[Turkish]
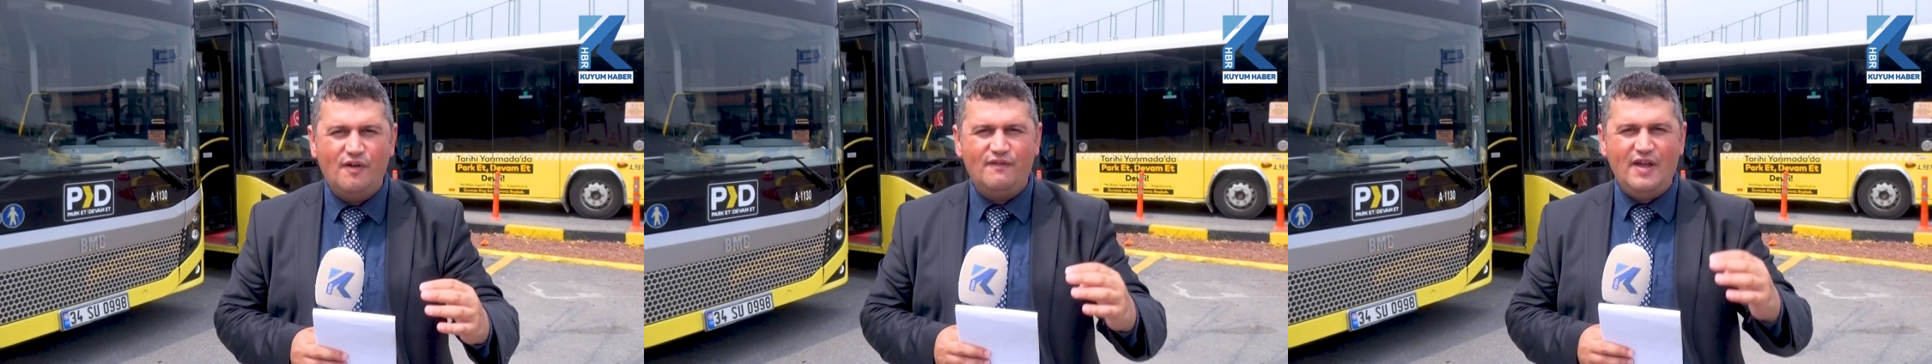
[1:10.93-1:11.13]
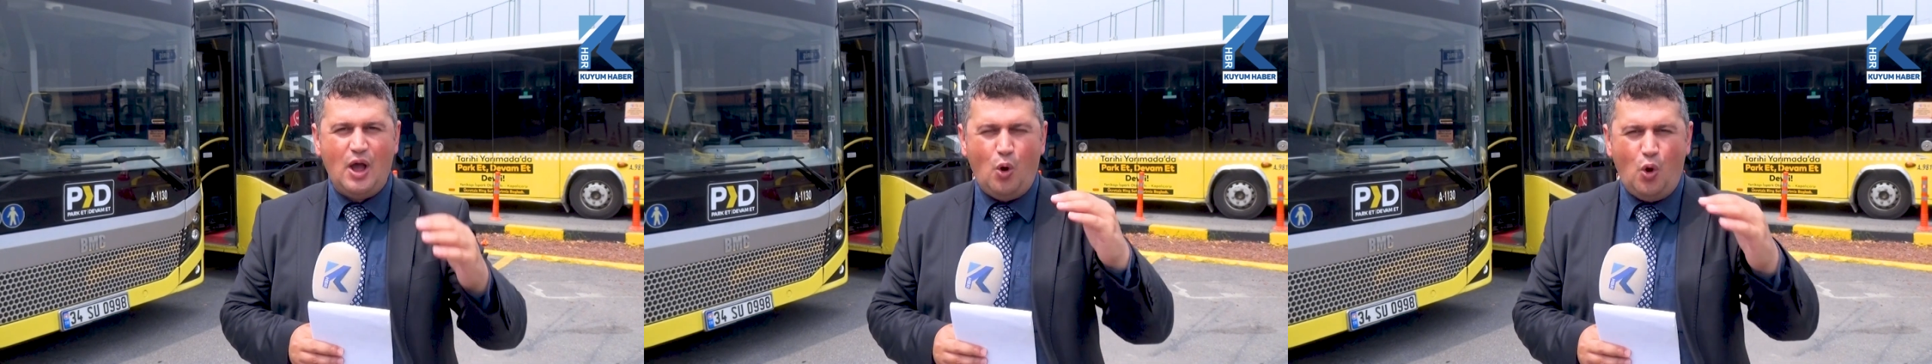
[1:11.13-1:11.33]

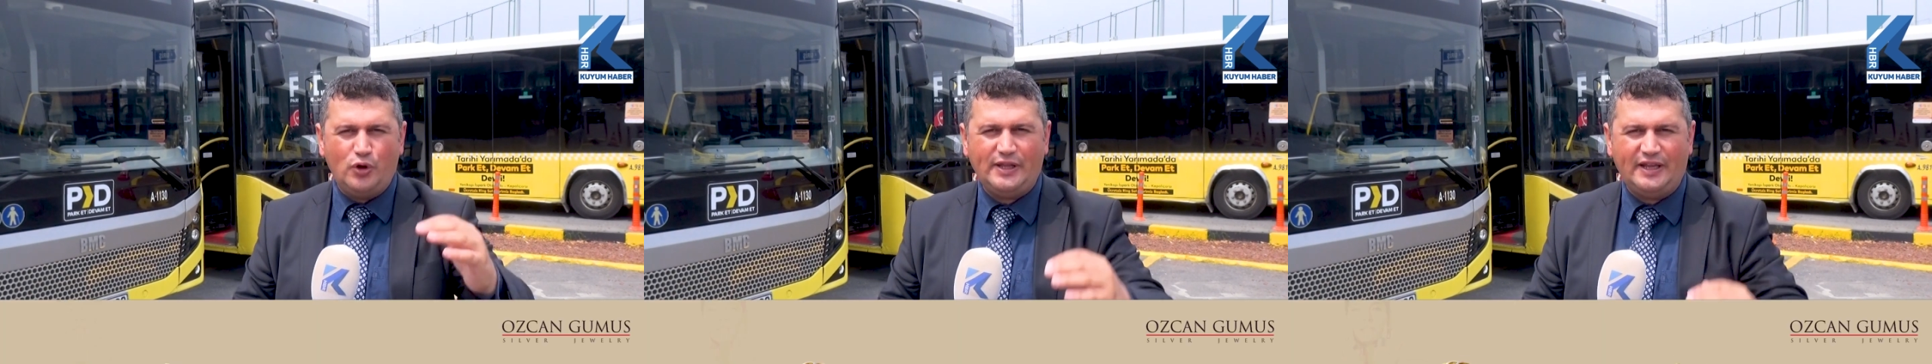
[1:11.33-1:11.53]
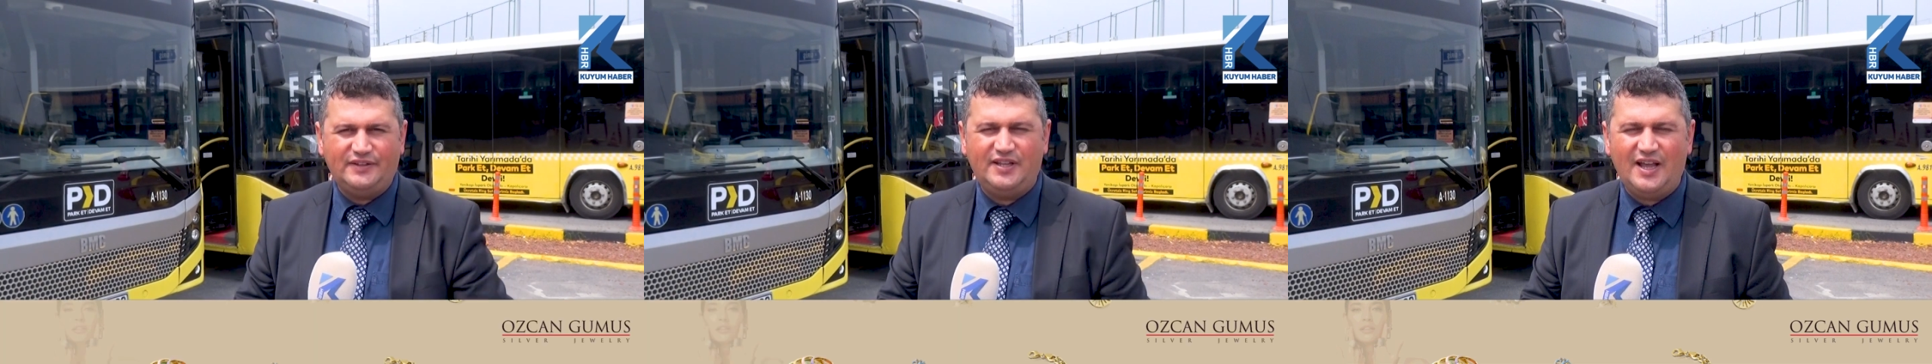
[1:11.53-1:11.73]
ve
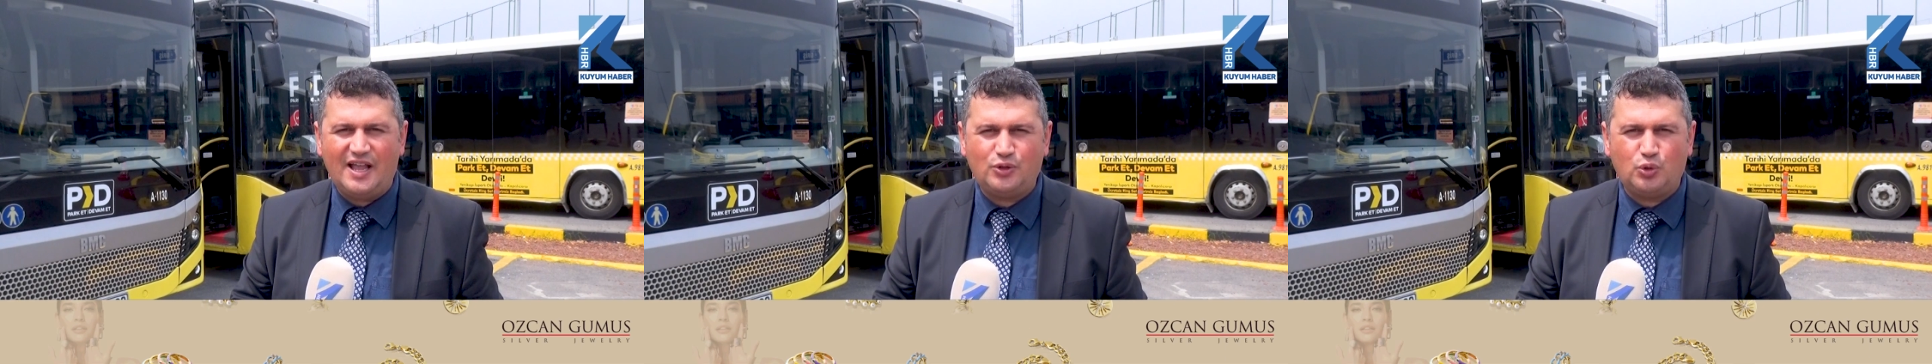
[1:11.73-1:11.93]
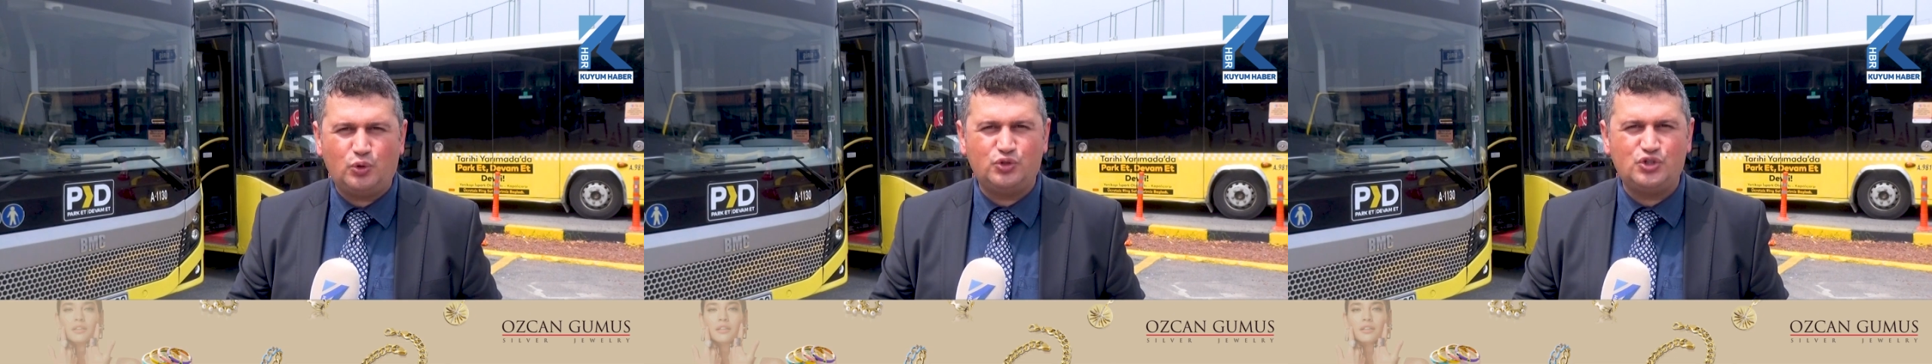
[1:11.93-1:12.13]
orada
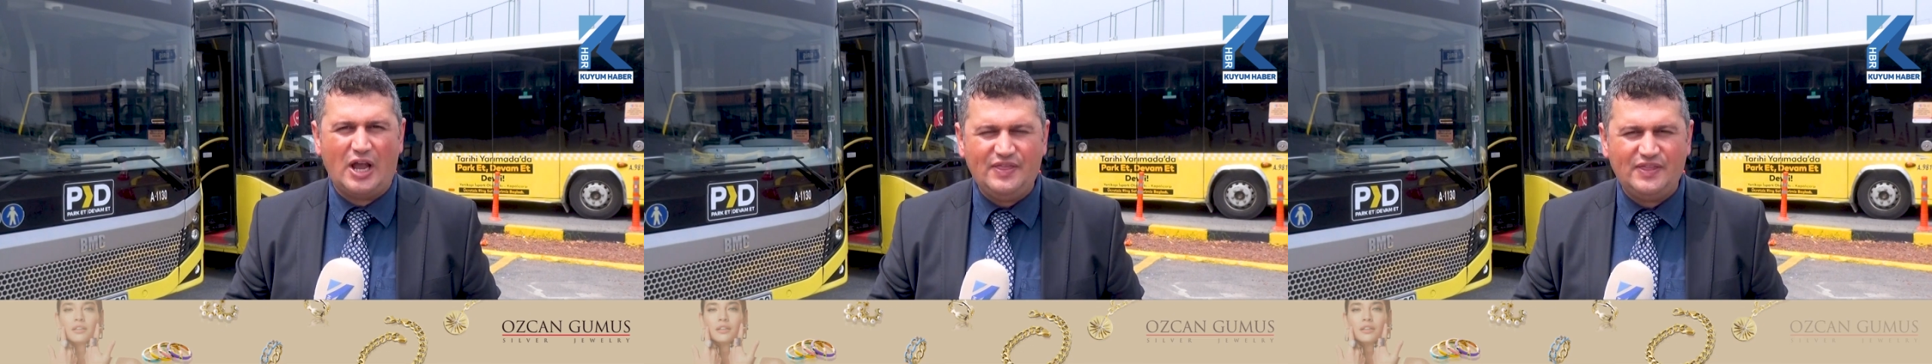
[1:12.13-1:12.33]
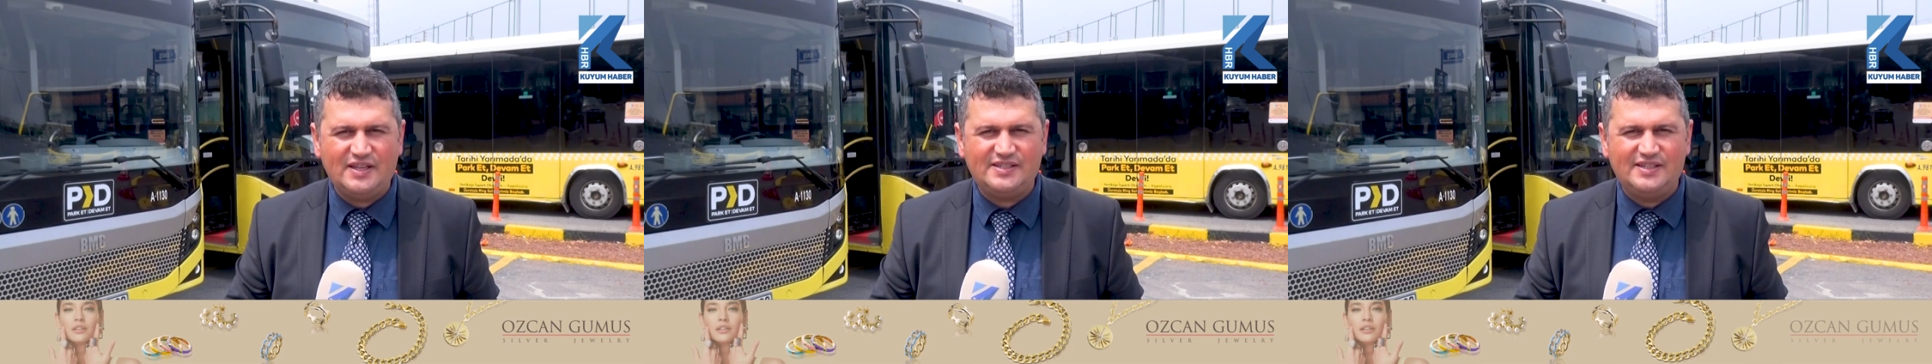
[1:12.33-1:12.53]
Tiyatro
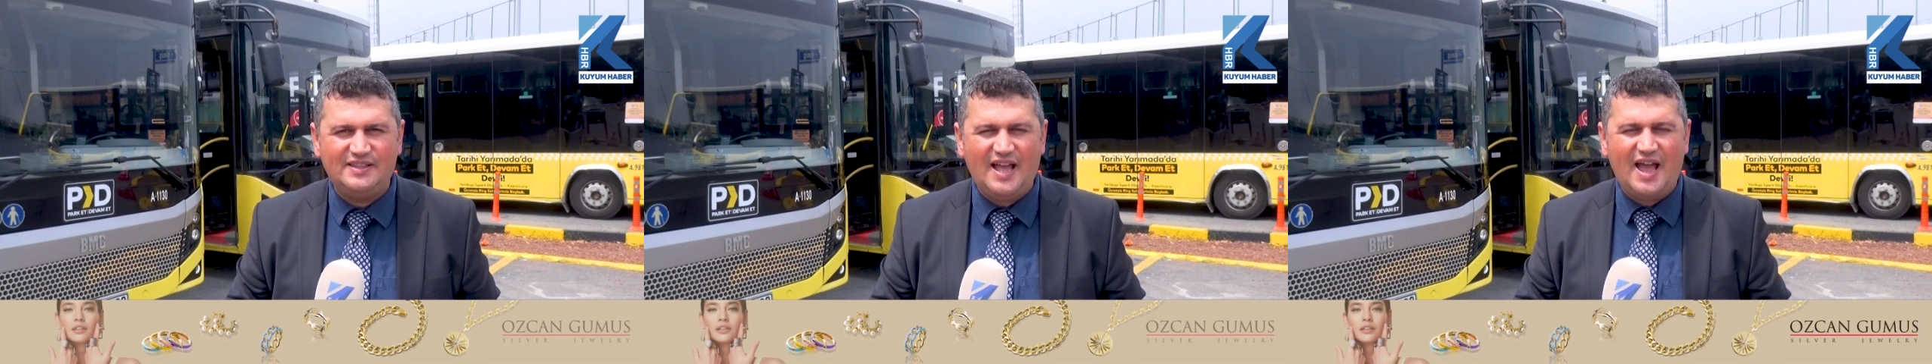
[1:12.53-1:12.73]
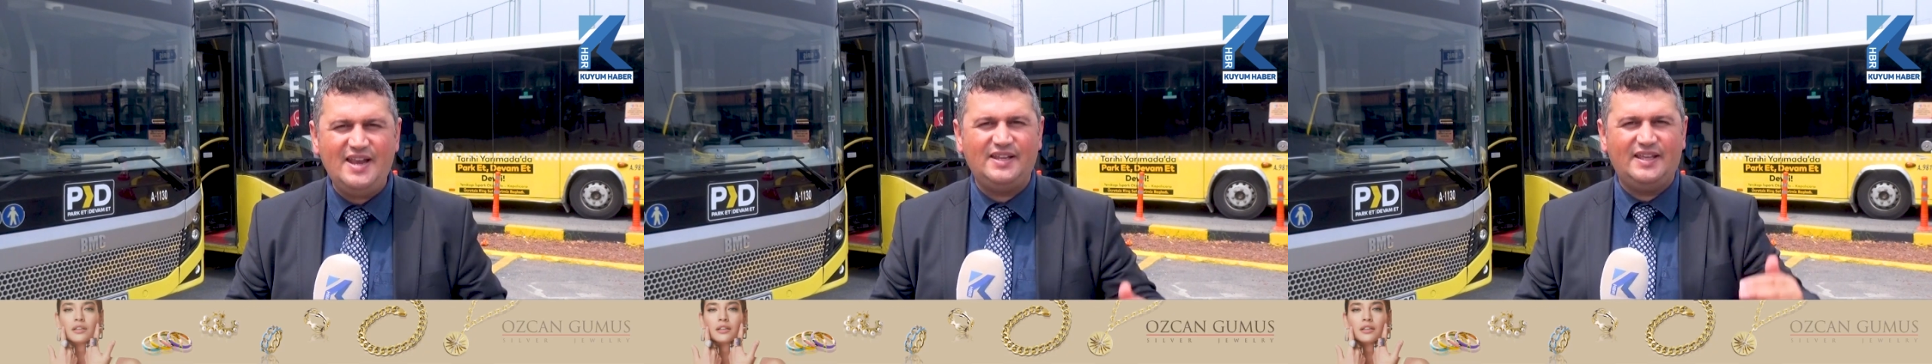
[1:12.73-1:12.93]

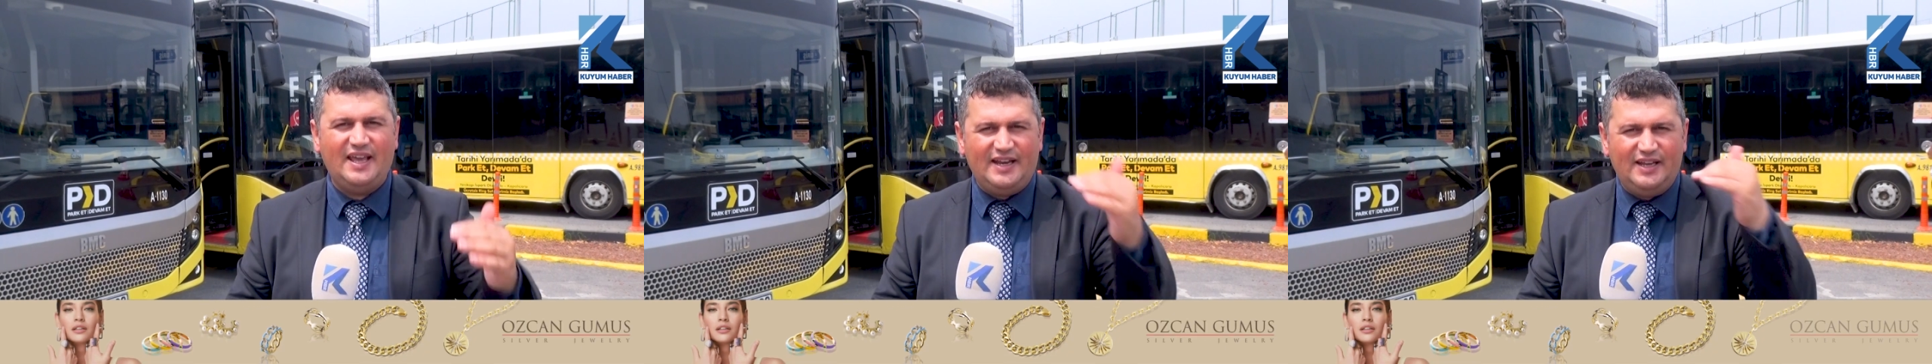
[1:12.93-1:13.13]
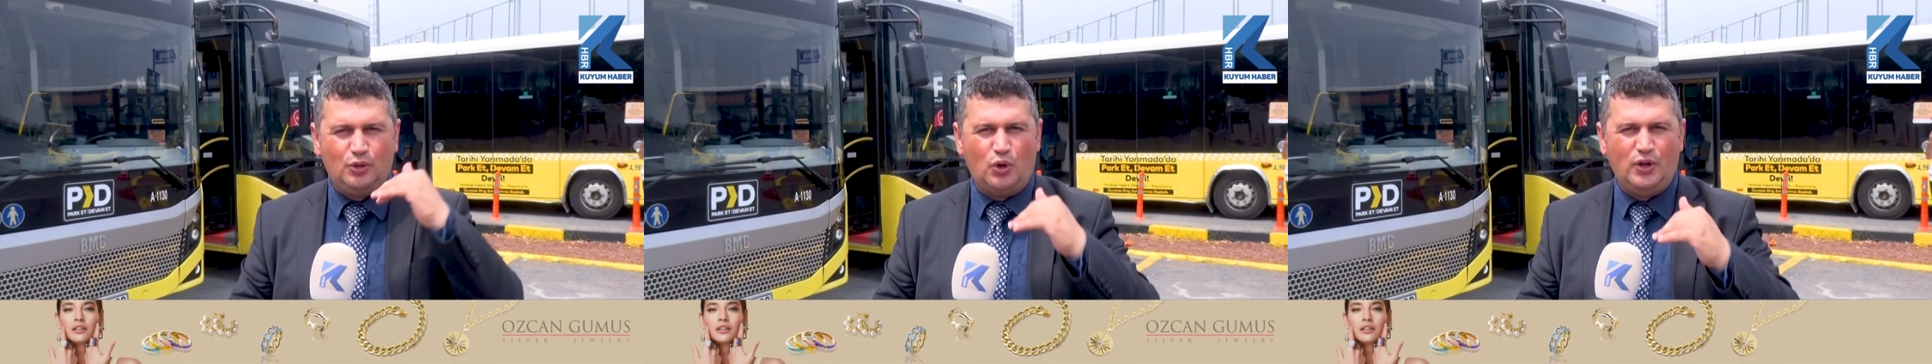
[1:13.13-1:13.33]
Caddesi'nden
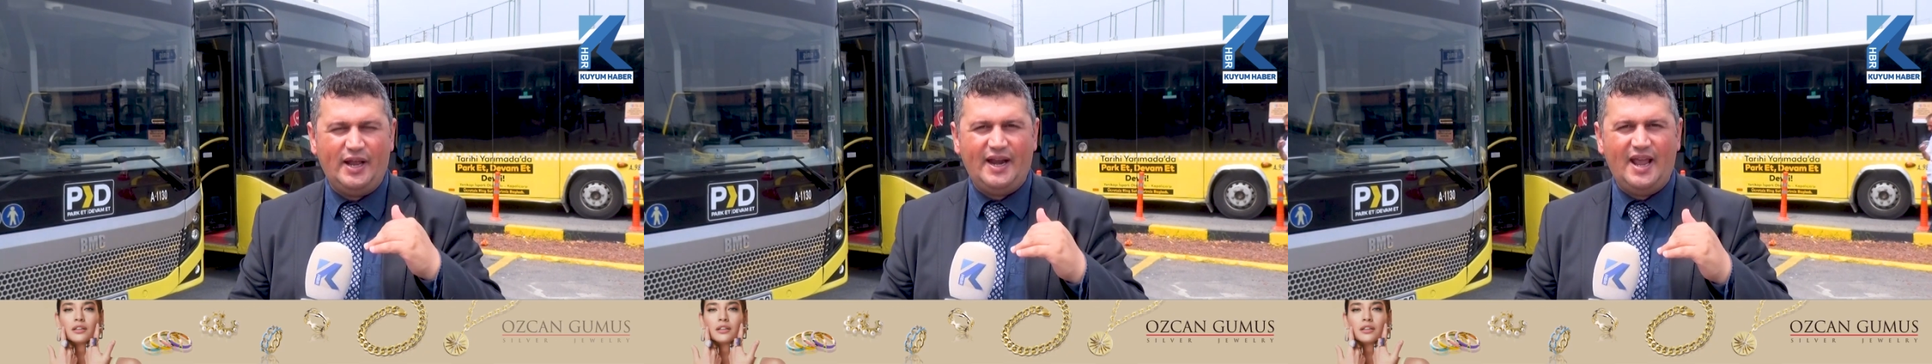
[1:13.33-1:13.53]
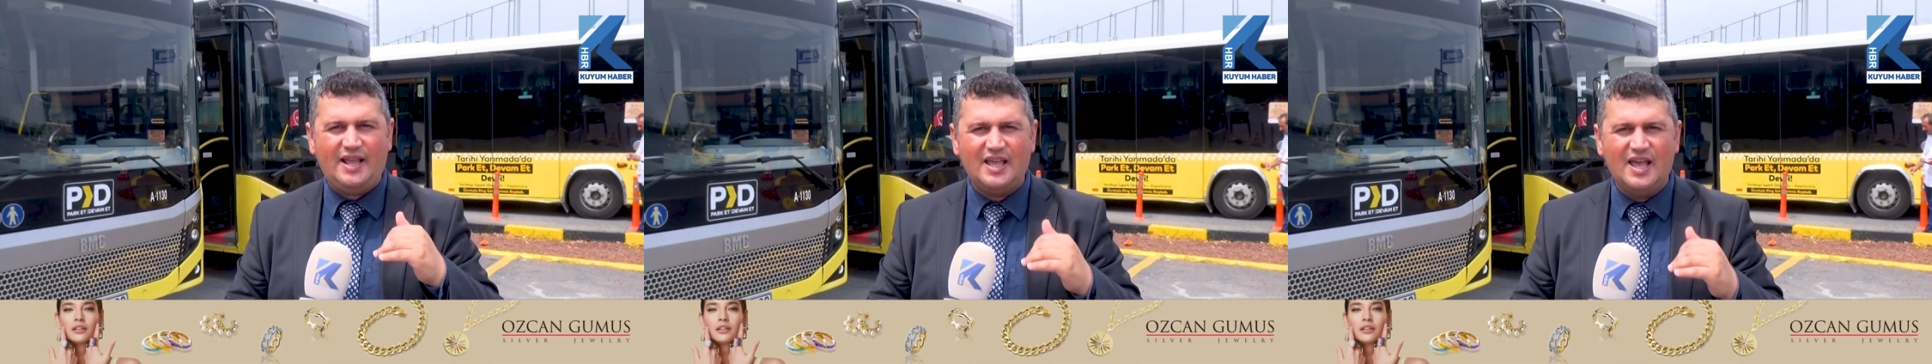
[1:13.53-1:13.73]
geri dönerek